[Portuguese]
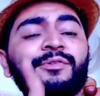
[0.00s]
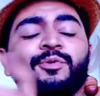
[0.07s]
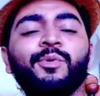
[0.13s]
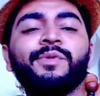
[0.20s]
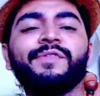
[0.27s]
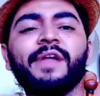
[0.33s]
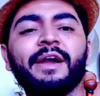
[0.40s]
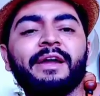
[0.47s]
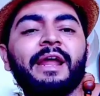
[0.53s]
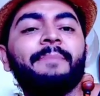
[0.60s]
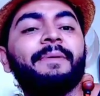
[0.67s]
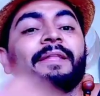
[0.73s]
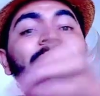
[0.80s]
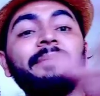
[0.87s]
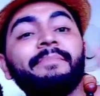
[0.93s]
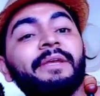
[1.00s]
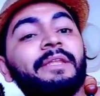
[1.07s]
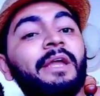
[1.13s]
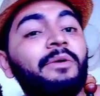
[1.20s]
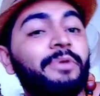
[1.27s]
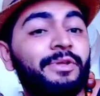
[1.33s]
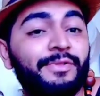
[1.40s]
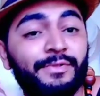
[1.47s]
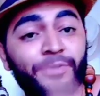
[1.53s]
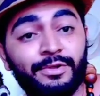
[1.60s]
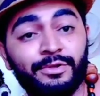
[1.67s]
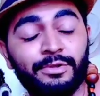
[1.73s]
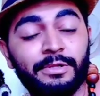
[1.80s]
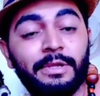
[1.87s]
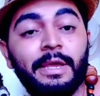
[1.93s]
se consagrar, porque também não
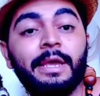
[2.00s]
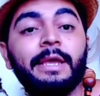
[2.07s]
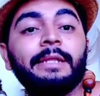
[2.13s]
existe.